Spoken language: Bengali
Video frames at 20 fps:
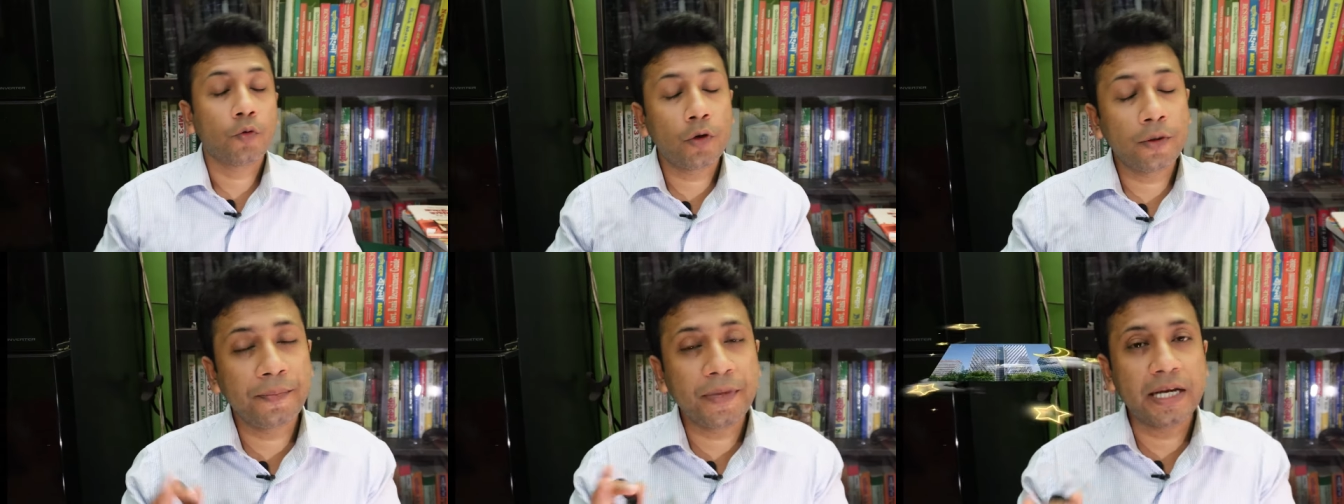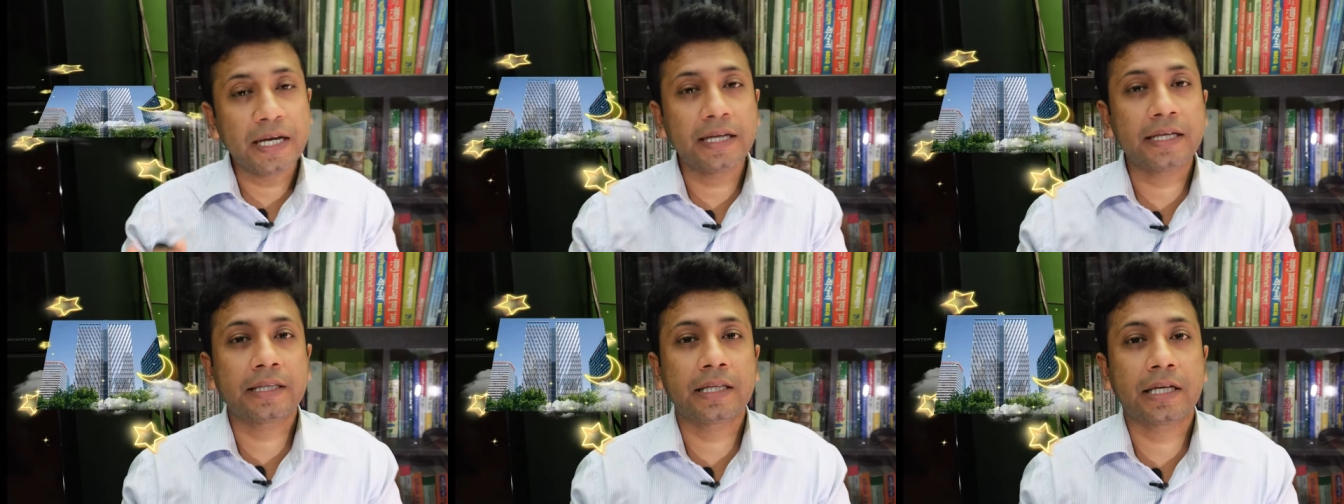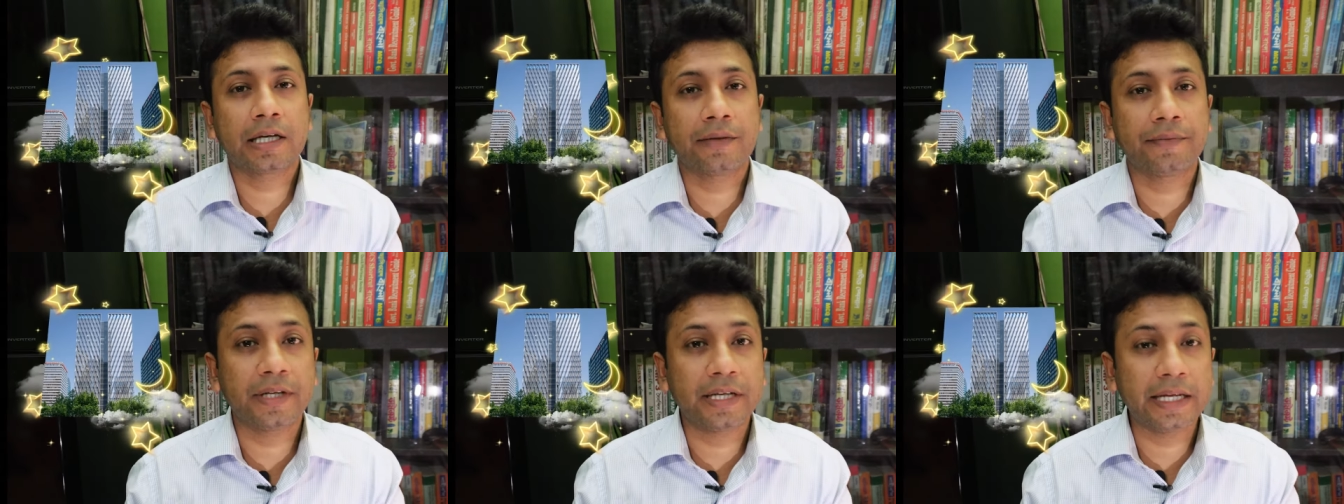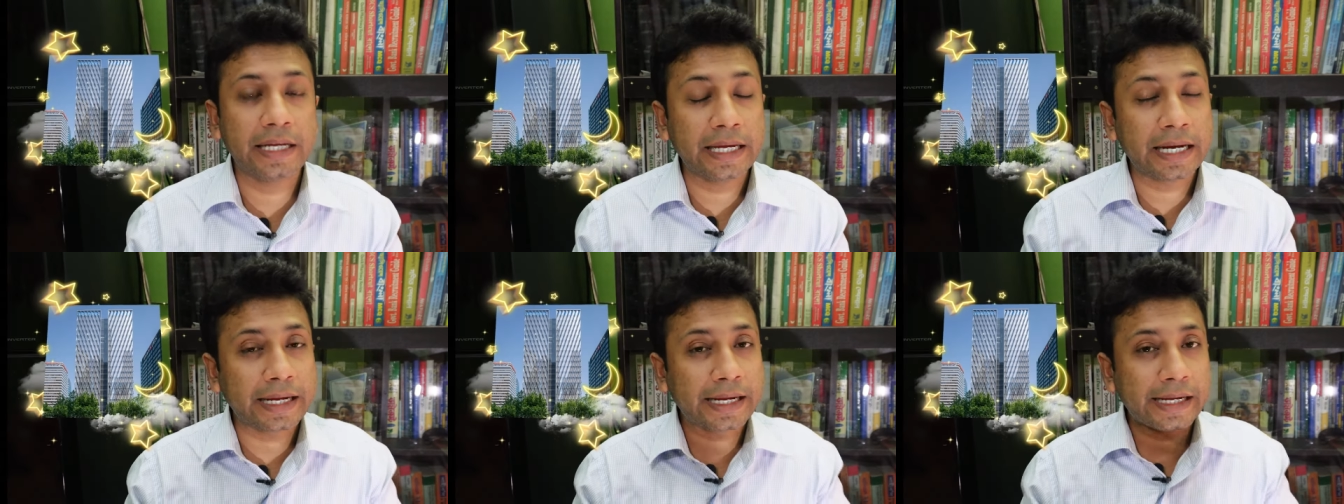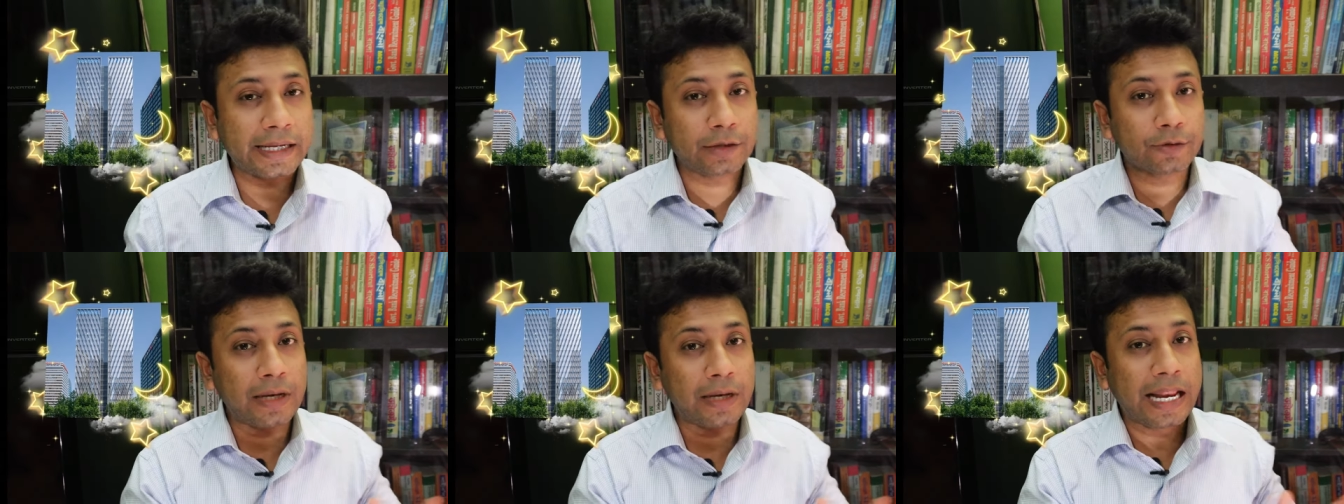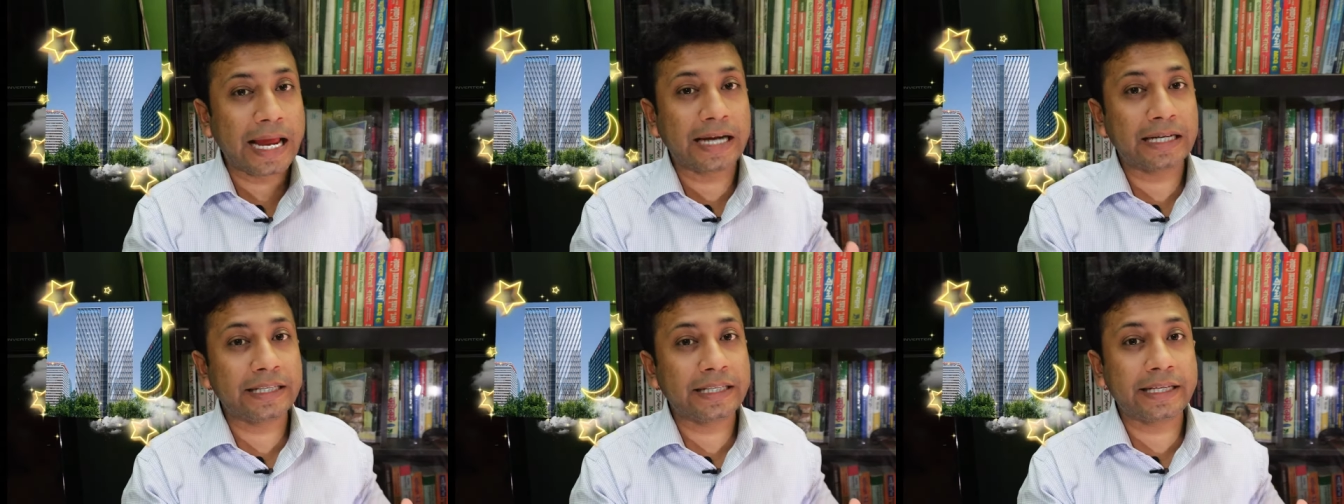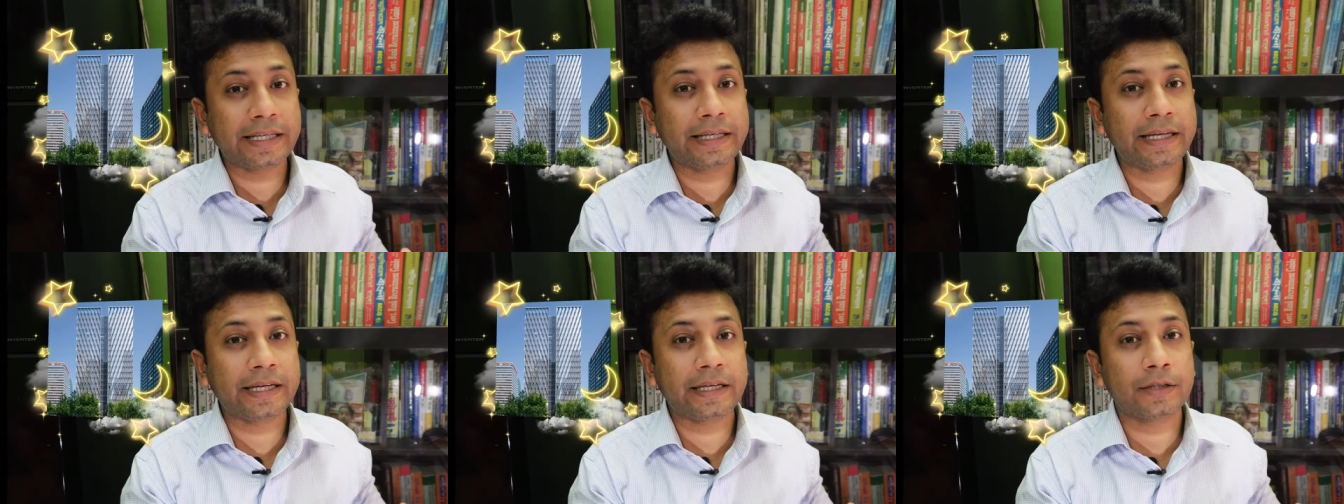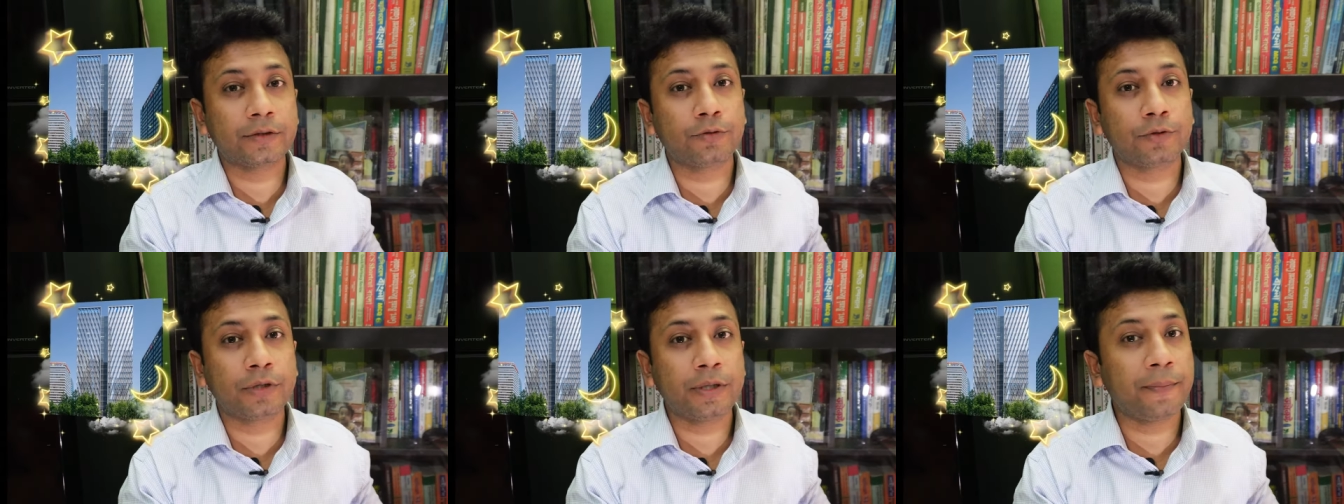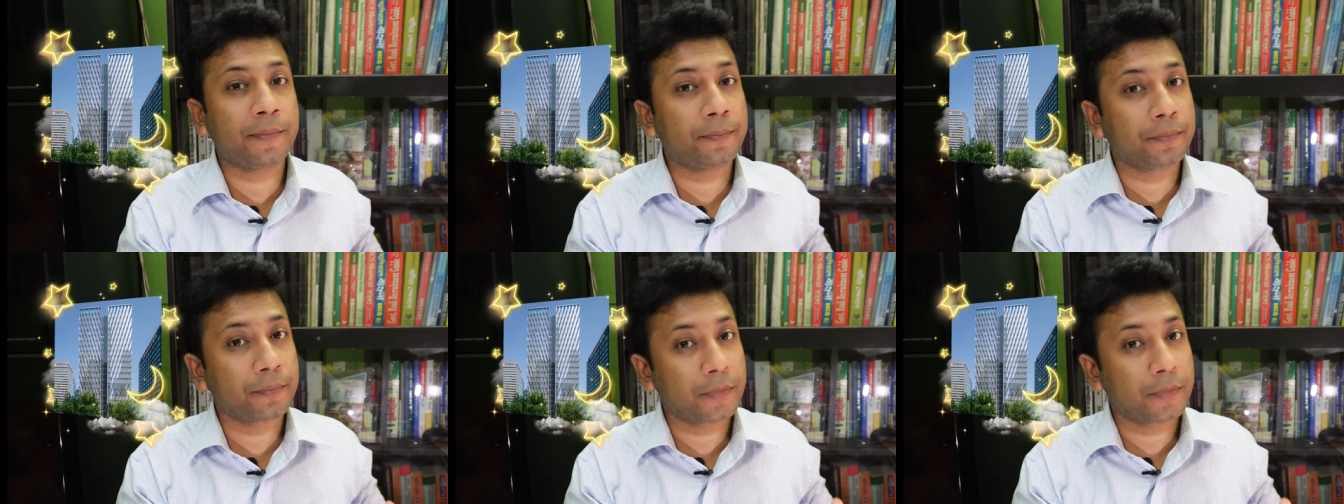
ওই বিল্ডিং দেখাবেন এর আগে কিন্তু ল্যান্ড দেখিয়ে কিন্তু উনি